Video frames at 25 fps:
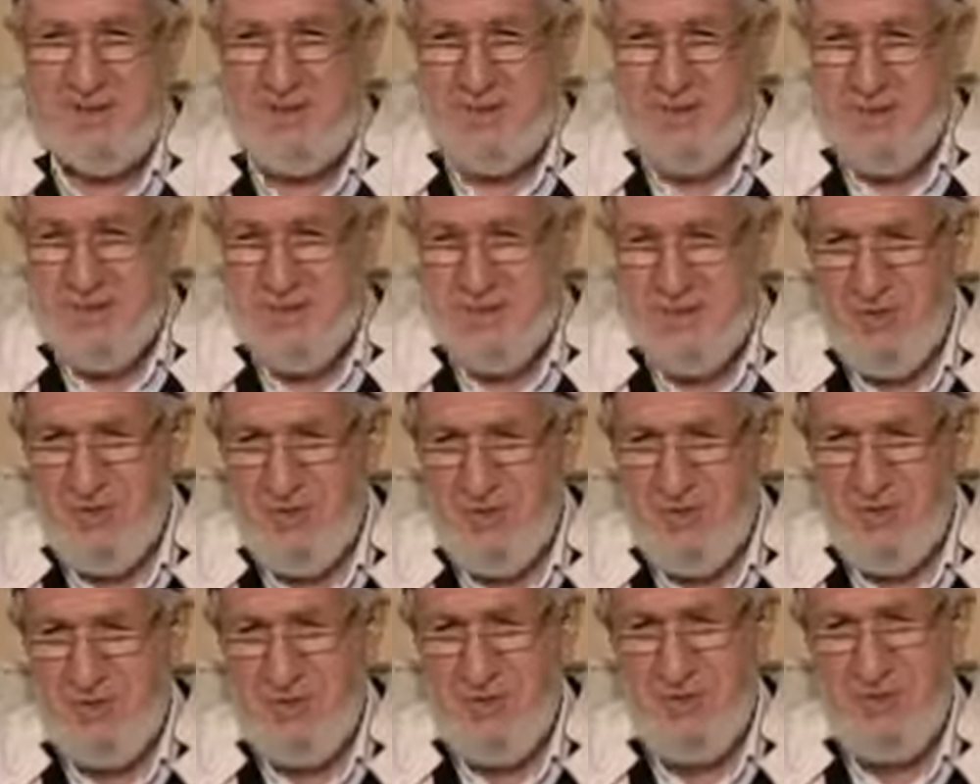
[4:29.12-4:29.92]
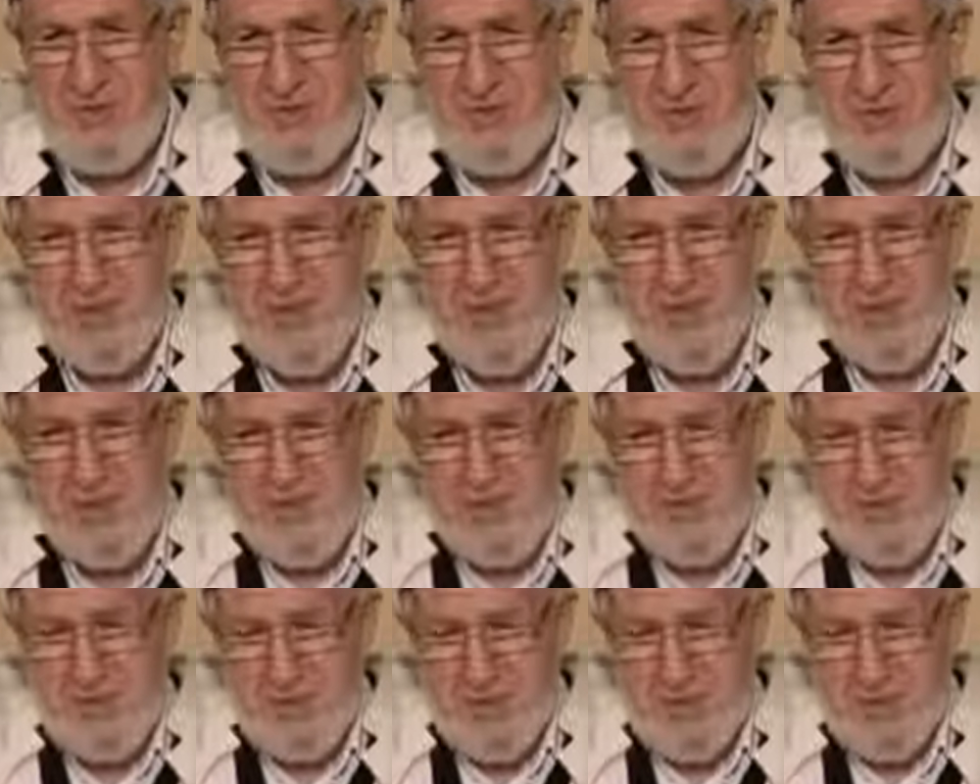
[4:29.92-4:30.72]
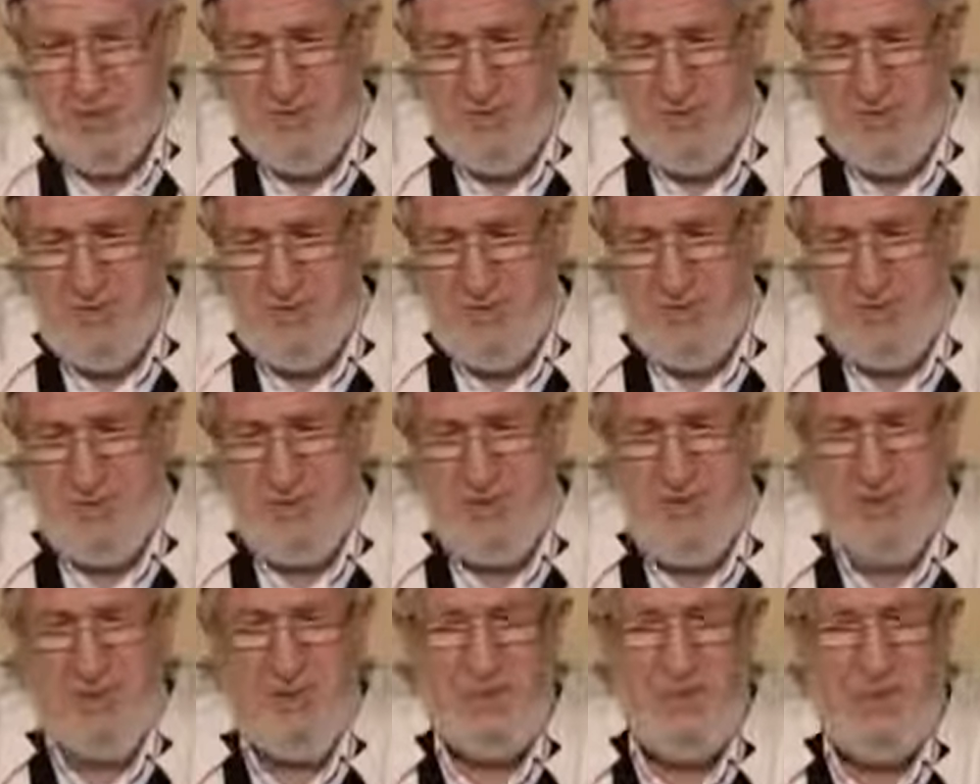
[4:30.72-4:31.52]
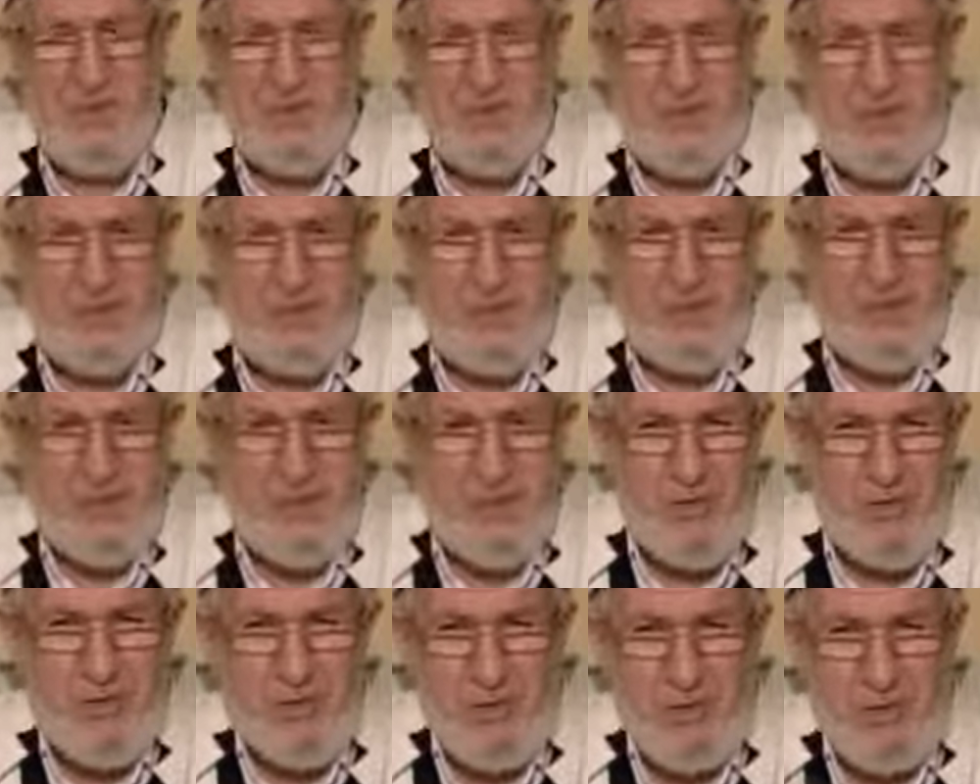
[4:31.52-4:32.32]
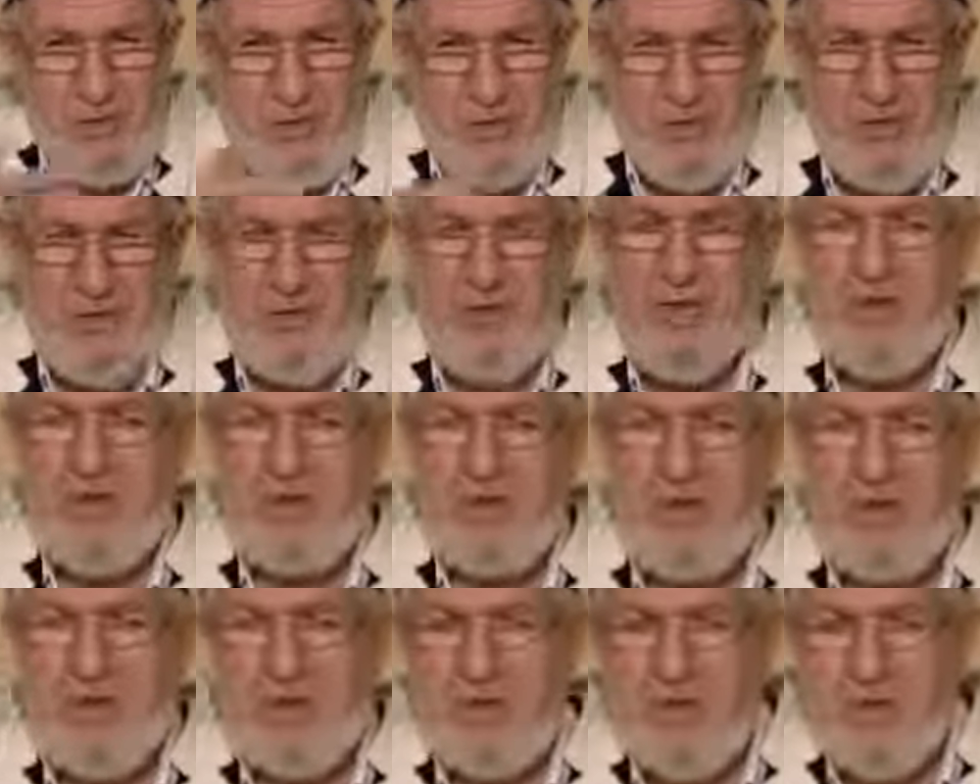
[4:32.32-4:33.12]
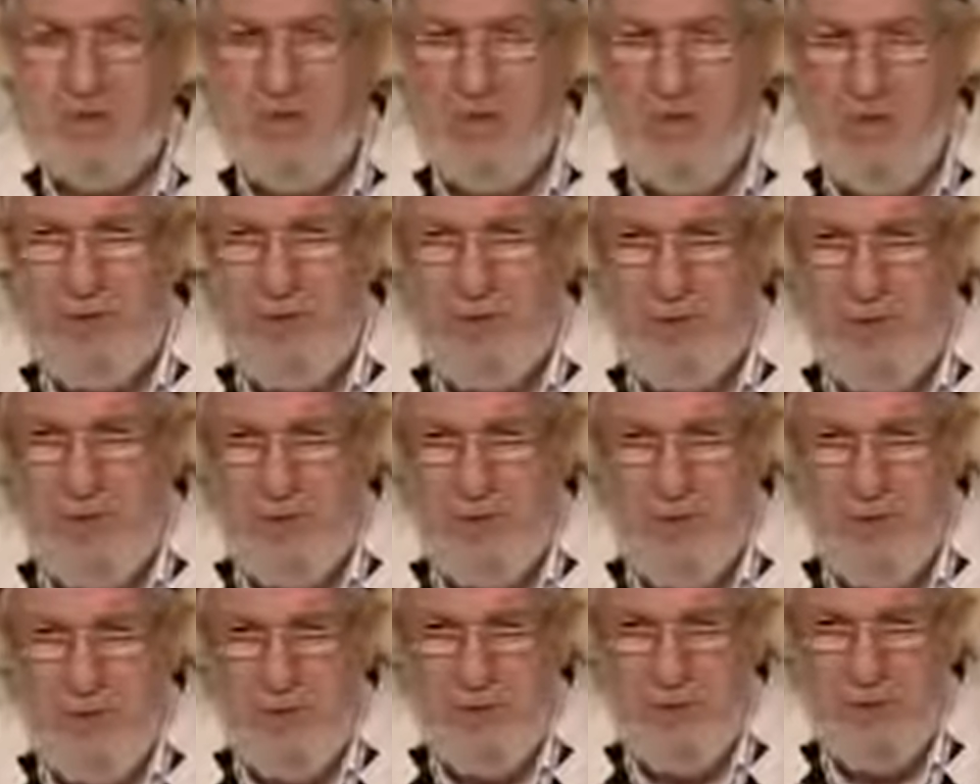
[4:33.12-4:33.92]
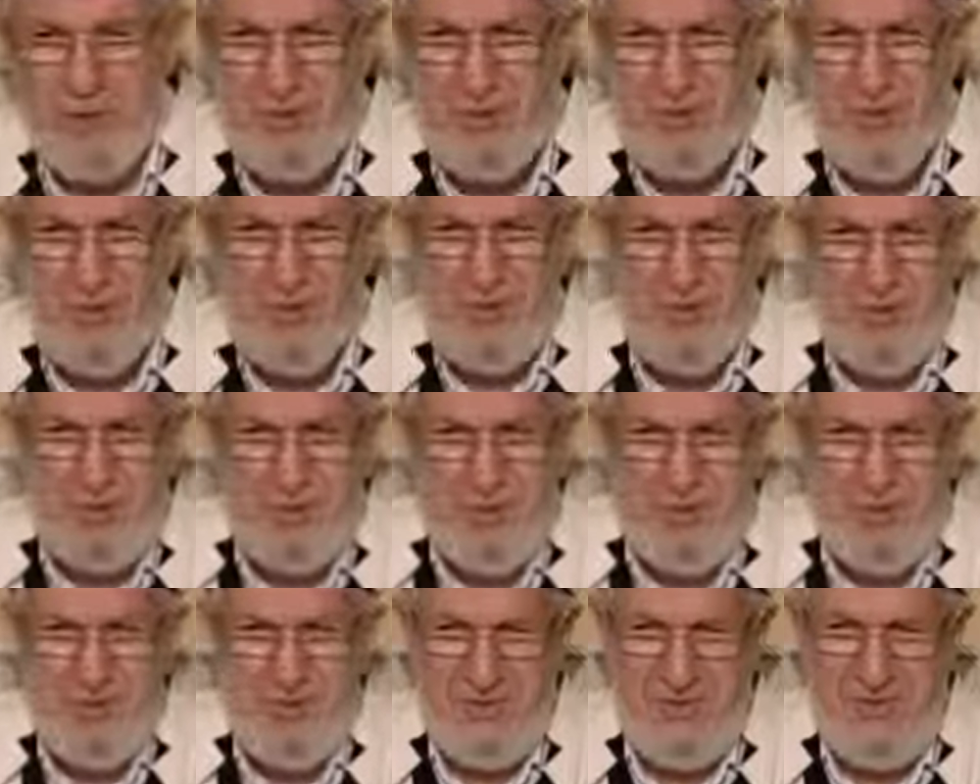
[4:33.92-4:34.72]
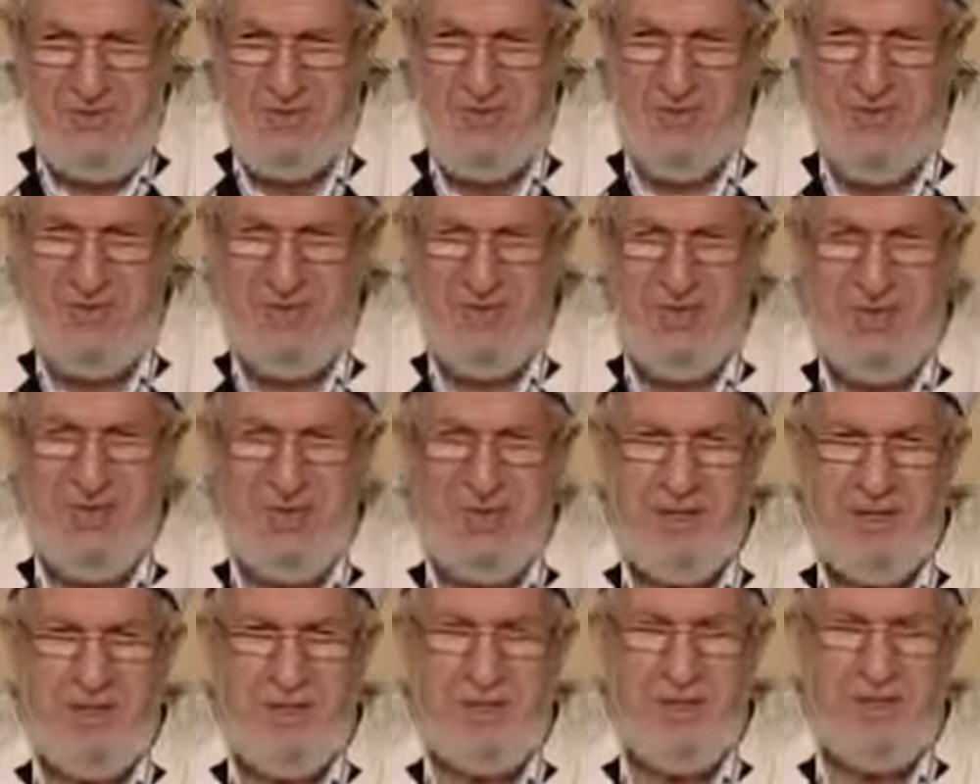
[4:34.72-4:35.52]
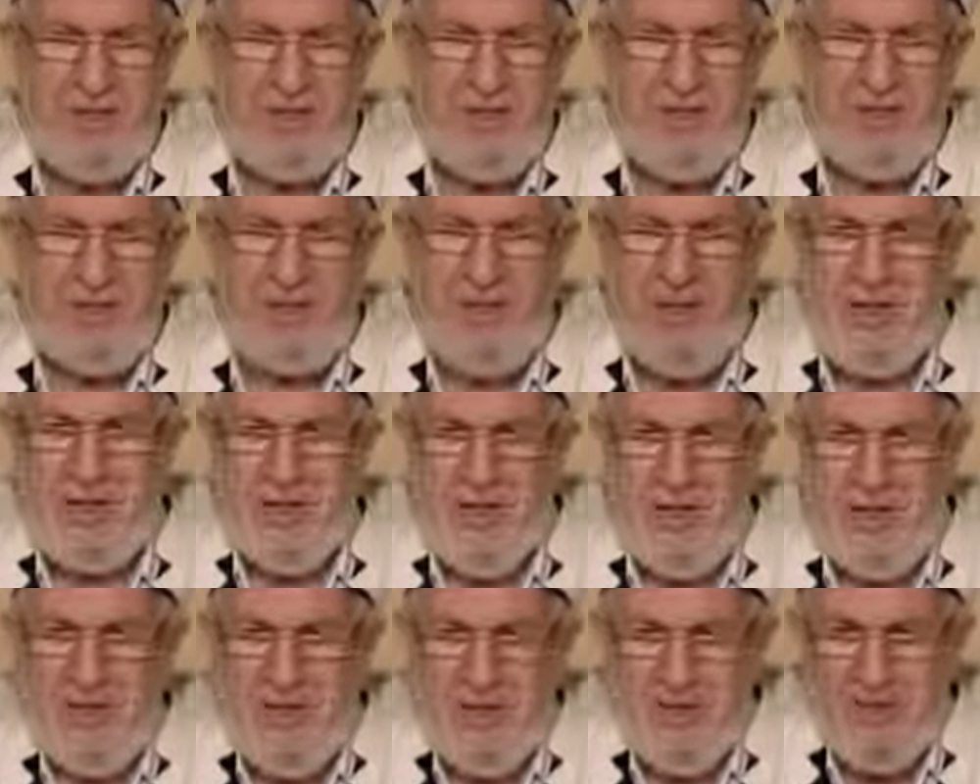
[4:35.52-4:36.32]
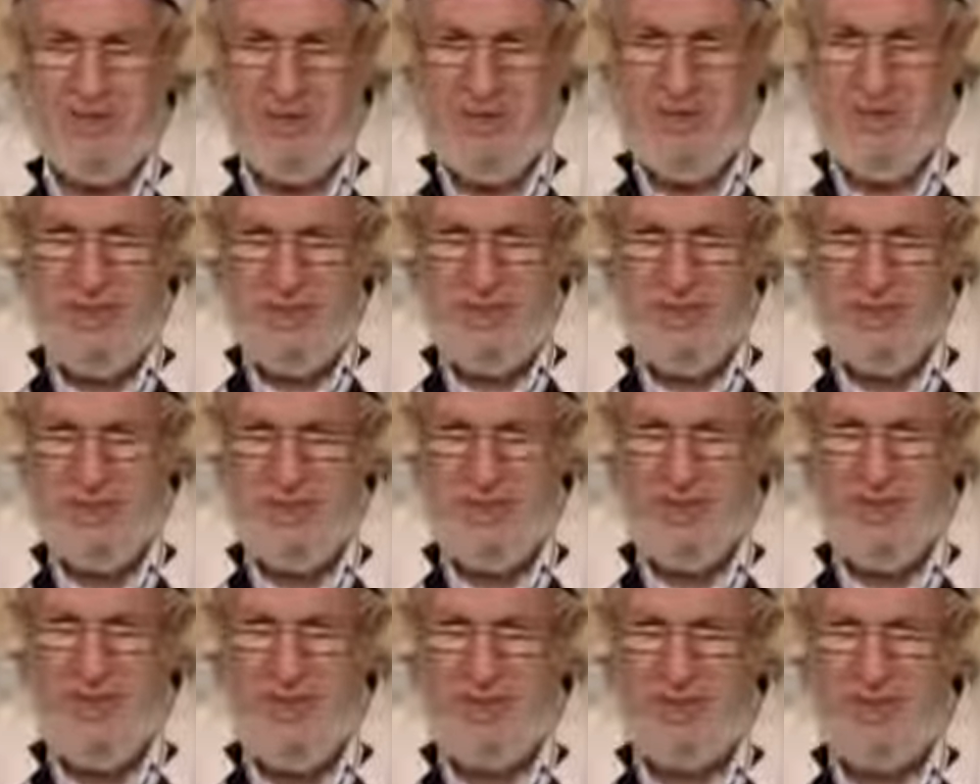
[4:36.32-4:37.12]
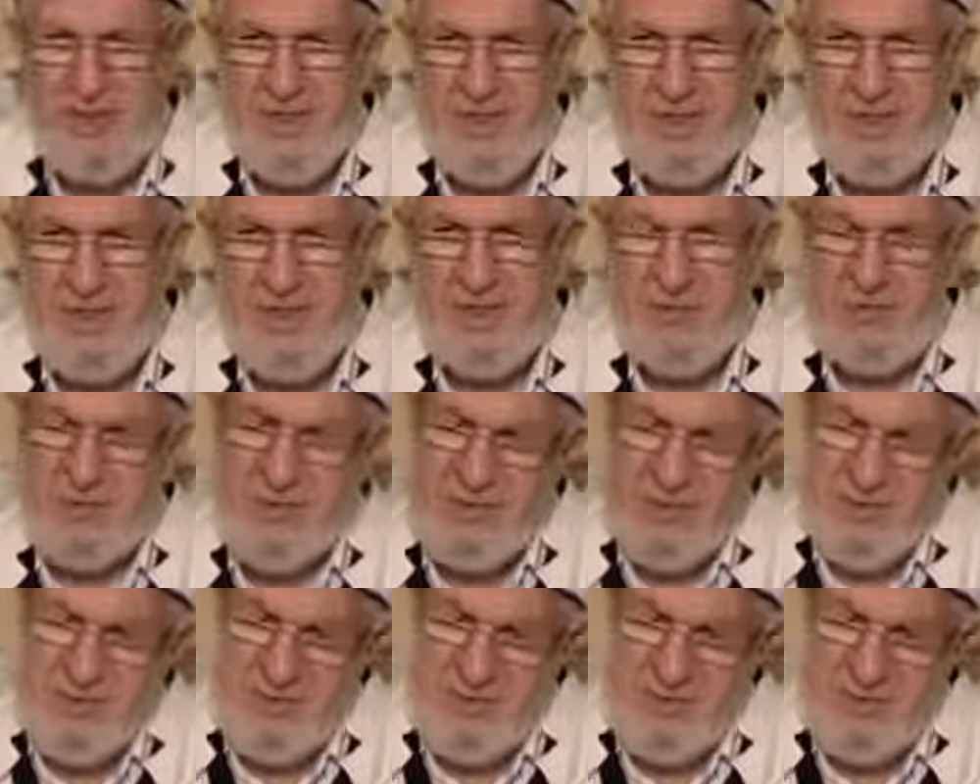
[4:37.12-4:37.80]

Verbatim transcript: o hutbe okurken Mescid-i Nebevi'nin önü kumluk. Orada o da koşturuyormuş. Çocuk koştururken ayağı bir tökezlemiş.